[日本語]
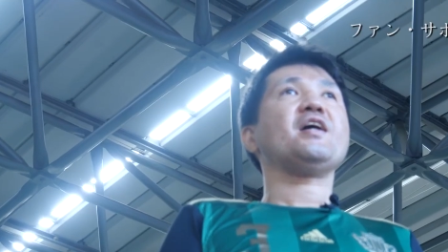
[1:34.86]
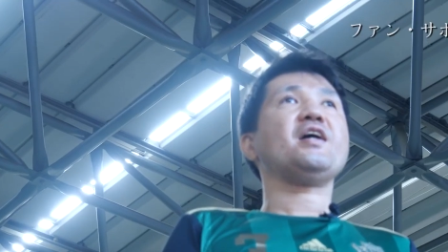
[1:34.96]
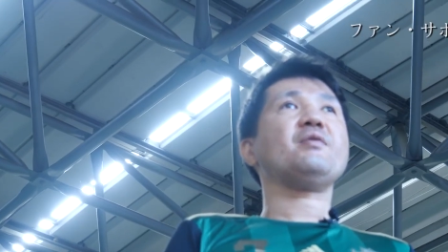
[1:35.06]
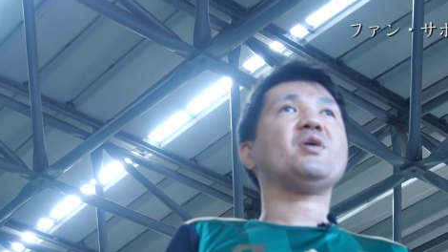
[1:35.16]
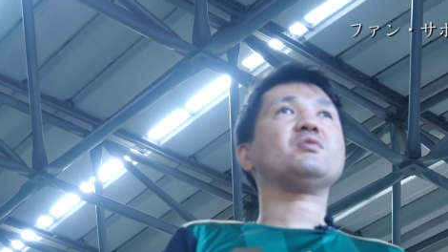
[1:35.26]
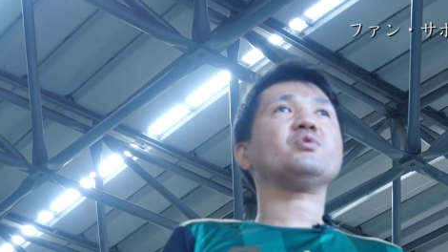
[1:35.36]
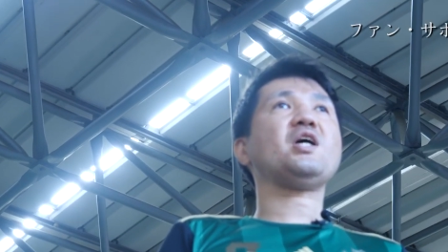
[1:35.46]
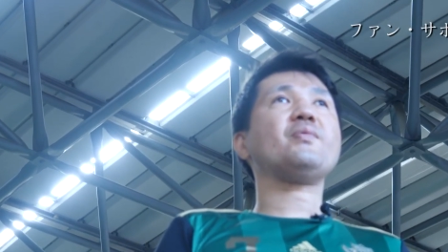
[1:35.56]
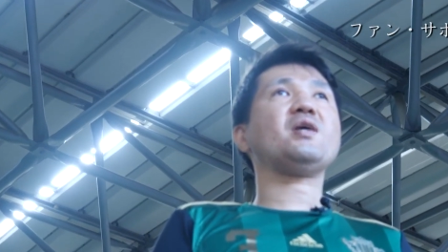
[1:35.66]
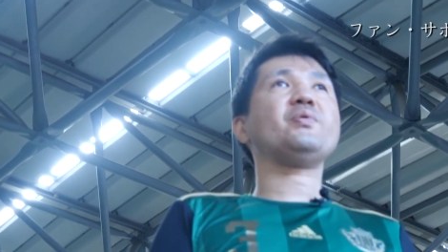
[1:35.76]
え松本
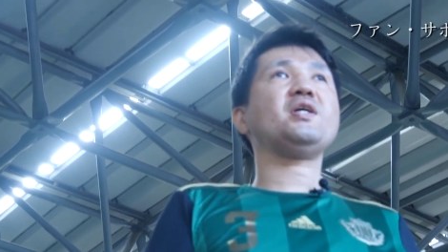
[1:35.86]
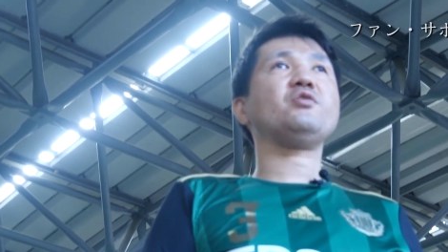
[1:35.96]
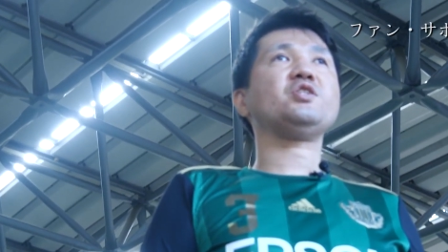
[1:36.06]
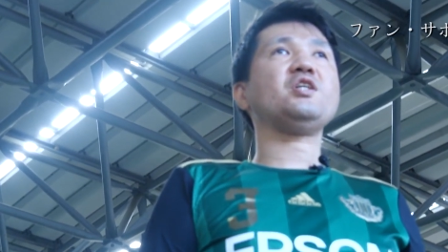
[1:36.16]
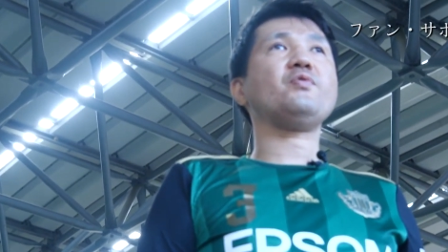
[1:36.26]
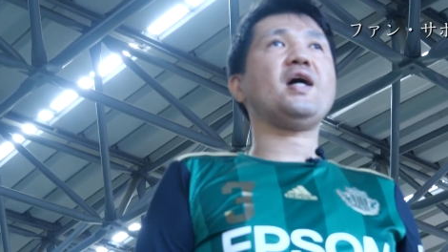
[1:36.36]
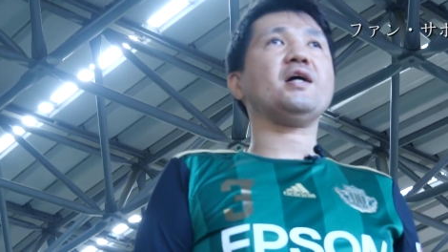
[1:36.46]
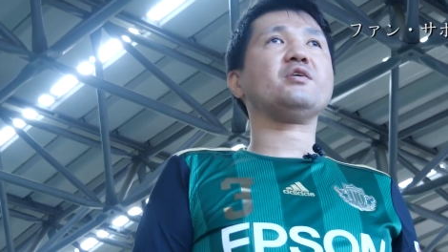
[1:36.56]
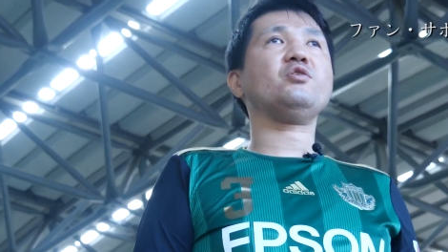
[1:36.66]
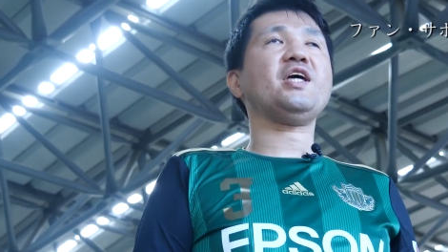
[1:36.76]
山雅 BFC は
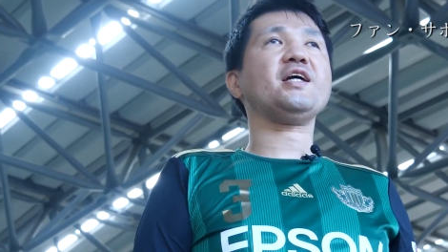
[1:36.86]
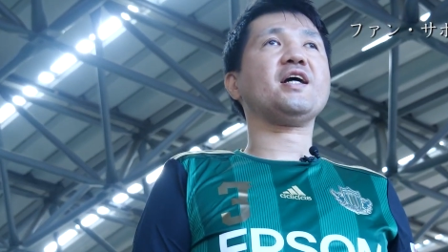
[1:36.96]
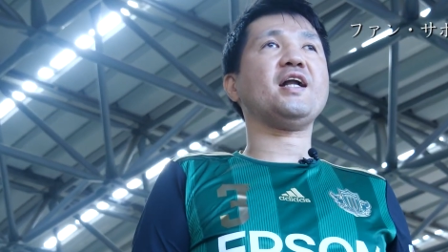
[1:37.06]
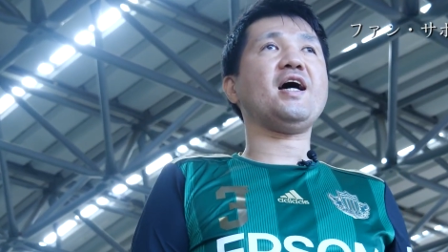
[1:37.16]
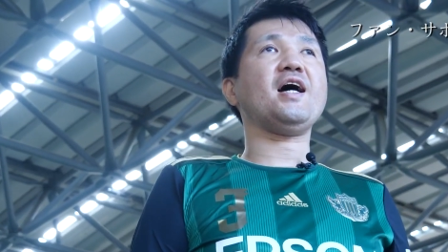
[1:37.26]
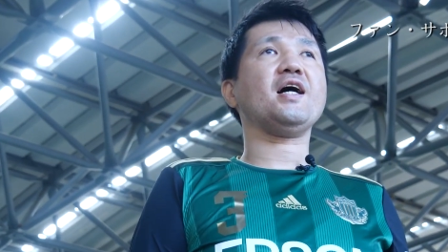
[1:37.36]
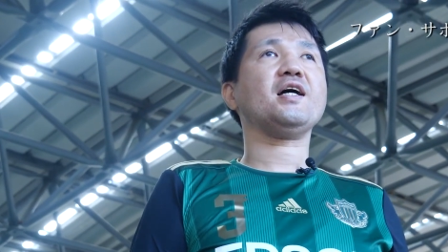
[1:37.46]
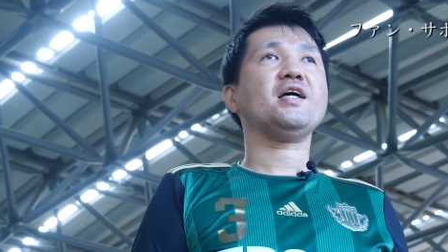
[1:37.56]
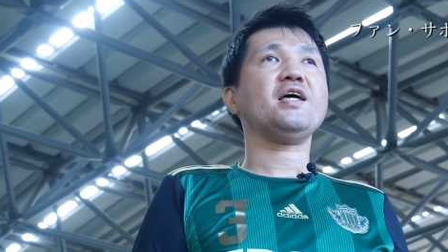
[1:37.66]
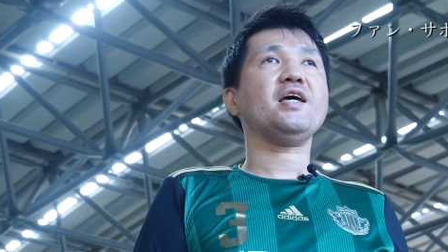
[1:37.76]
去年から、
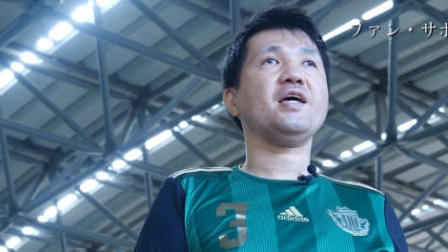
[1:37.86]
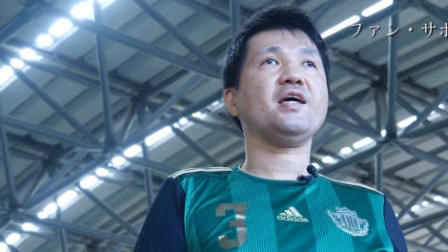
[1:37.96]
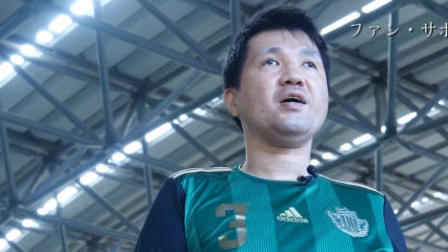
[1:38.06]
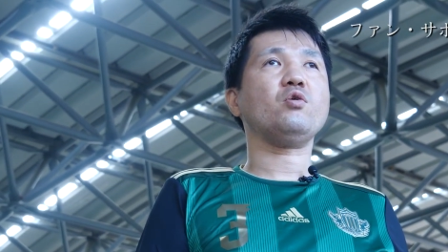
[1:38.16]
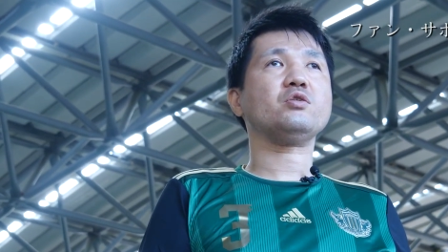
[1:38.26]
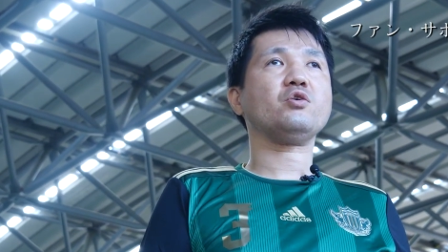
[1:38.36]
え発